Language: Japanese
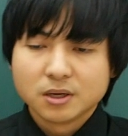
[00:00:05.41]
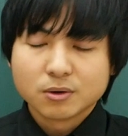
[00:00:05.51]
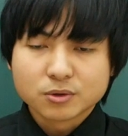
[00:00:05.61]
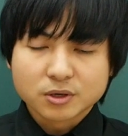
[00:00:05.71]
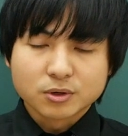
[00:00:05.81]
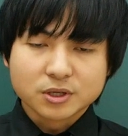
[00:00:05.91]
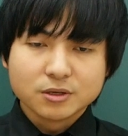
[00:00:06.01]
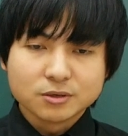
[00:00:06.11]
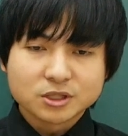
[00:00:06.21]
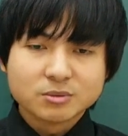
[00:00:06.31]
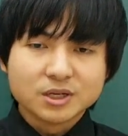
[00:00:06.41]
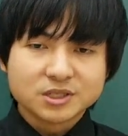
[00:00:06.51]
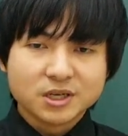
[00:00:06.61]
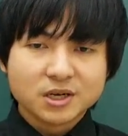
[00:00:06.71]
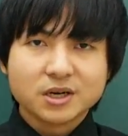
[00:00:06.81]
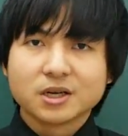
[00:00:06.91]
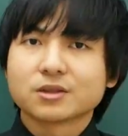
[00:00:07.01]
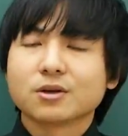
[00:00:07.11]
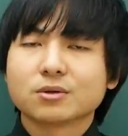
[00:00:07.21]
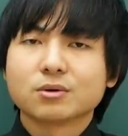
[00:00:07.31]
本当にこうやって YouTuber1 年半
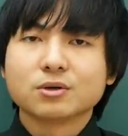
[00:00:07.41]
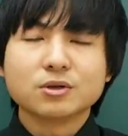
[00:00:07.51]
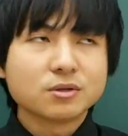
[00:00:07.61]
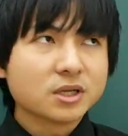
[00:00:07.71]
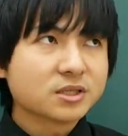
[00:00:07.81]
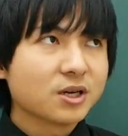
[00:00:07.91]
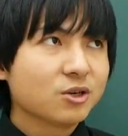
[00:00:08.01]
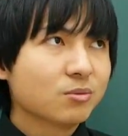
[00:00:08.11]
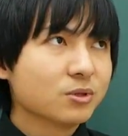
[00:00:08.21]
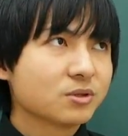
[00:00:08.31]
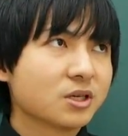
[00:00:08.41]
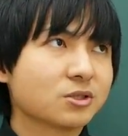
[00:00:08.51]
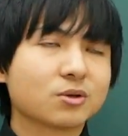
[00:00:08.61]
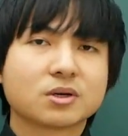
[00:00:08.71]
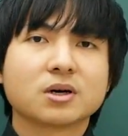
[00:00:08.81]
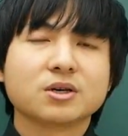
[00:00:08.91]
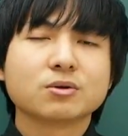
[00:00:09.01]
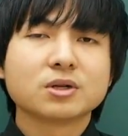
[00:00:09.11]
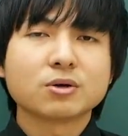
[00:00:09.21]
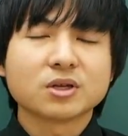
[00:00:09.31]
やってるといろんな才能を持った人とかい
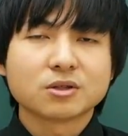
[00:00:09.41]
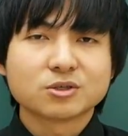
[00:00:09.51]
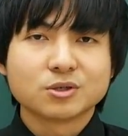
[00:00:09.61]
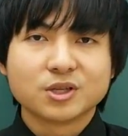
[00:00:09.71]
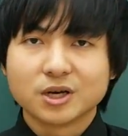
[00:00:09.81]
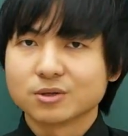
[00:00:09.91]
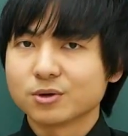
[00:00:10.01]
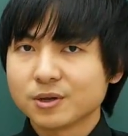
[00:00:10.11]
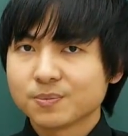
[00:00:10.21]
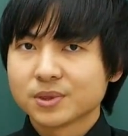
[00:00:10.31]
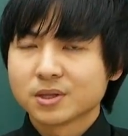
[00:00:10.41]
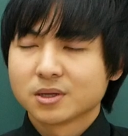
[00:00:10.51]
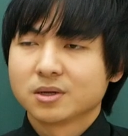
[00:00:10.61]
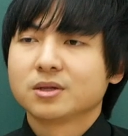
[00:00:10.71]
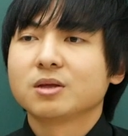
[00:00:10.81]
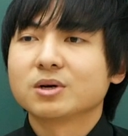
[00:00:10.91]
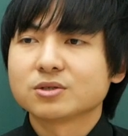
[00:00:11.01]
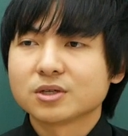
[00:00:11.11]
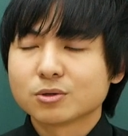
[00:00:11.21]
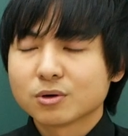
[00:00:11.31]
ろんなことやってる人に出会うのね。でまあ
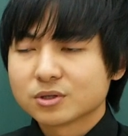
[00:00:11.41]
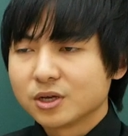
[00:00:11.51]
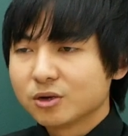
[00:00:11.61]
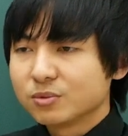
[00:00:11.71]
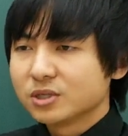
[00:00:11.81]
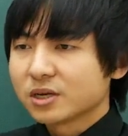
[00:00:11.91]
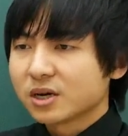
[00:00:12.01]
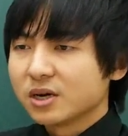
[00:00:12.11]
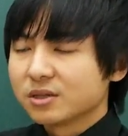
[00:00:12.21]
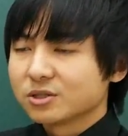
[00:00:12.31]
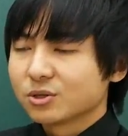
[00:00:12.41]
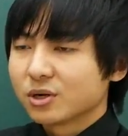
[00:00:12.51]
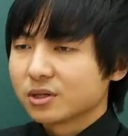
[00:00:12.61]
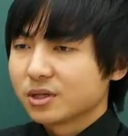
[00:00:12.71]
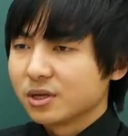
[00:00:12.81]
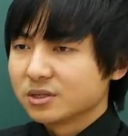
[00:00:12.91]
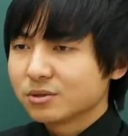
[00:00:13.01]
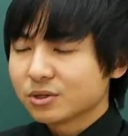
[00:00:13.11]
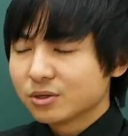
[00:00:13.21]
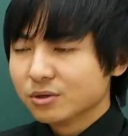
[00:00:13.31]
そうやって特定の分野で輝いてる人とかってす
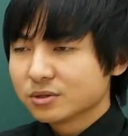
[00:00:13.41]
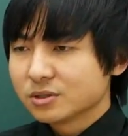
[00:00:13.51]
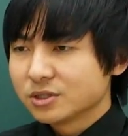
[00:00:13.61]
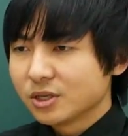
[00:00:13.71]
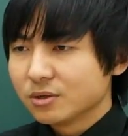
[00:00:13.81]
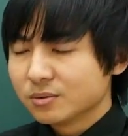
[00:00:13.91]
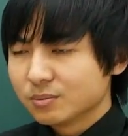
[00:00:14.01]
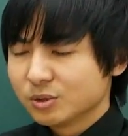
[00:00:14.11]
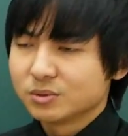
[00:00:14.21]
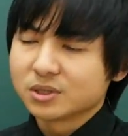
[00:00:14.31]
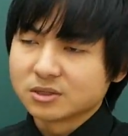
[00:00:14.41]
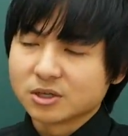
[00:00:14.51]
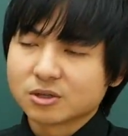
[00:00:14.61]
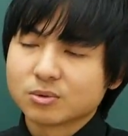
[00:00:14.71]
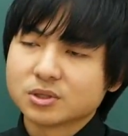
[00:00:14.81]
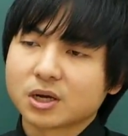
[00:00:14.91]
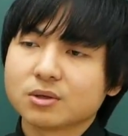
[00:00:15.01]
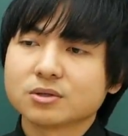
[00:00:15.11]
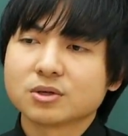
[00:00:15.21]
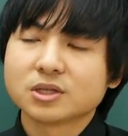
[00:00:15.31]
ごく共通してる部分があるなと思うんだけ
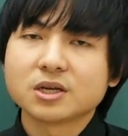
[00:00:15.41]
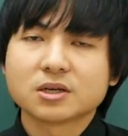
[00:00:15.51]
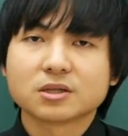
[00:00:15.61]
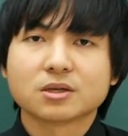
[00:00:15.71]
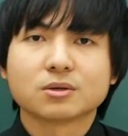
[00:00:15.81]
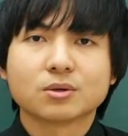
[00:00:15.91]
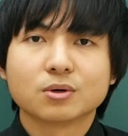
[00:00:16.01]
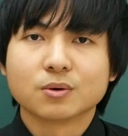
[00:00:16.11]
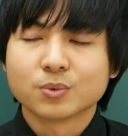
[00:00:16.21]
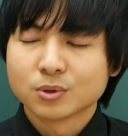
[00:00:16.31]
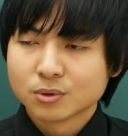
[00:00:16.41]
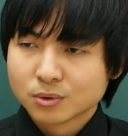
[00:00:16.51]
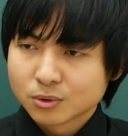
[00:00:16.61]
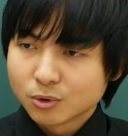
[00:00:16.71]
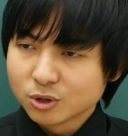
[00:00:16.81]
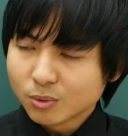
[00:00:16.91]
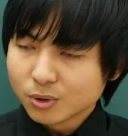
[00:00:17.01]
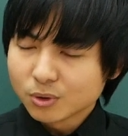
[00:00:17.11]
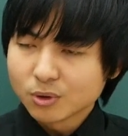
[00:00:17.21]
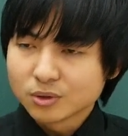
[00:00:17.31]
ど、それは何かっていうと子供
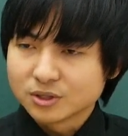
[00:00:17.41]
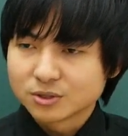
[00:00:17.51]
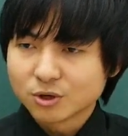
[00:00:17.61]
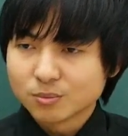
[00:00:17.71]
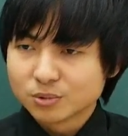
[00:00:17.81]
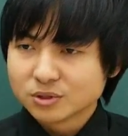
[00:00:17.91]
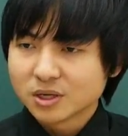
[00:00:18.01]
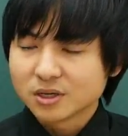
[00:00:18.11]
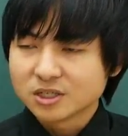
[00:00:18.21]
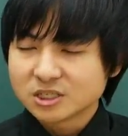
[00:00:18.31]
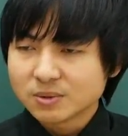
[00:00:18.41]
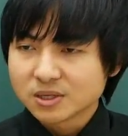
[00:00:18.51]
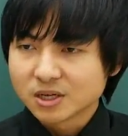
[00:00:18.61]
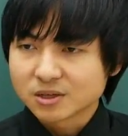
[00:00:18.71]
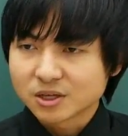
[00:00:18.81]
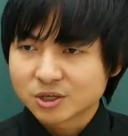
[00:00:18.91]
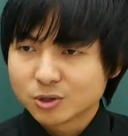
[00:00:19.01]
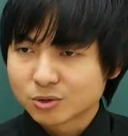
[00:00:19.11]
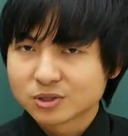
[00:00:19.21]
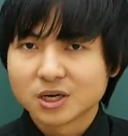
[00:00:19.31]
の頃にその分野で一番になった
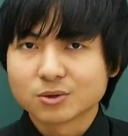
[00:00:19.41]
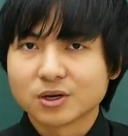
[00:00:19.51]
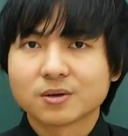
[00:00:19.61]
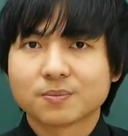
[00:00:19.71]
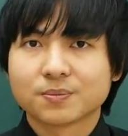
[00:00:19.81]
記憶があるのね。